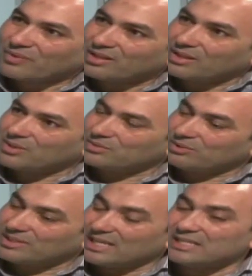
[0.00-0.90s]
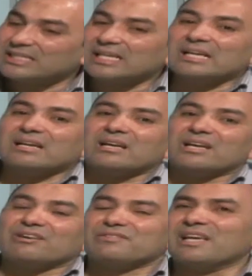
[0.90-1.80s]
التوازن الغذائي
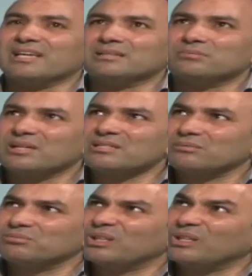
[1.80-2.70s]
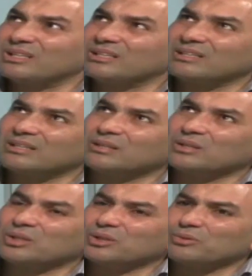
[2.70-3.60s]
آه في حاجات خاصه
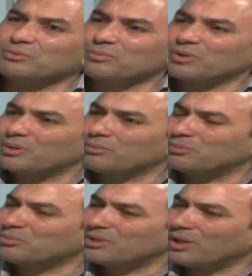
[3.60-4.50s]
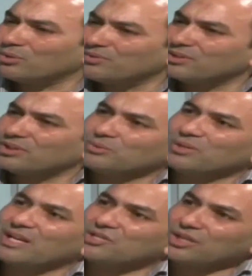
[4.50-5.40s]
بال بتعرض فتره
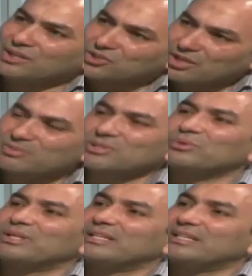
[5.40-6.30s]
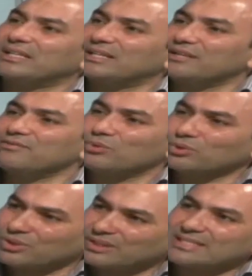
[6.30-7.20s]
طويله لاشعه الشمس والهيفي
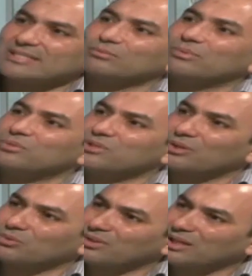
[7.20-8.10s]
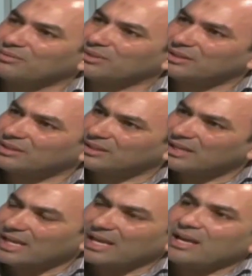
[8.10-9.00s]
وركر الناس اللي هم بيشتغلوا
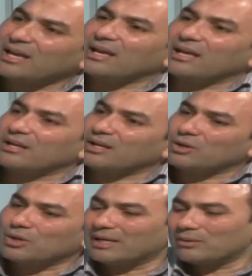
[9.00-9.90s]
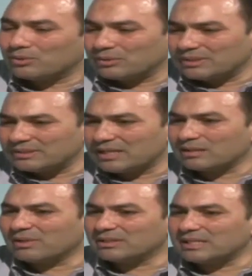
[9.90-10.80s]
آه، ده
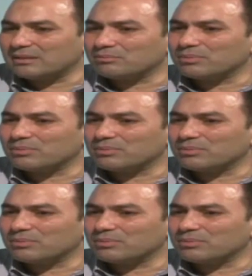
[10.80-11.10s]
طبعا ايه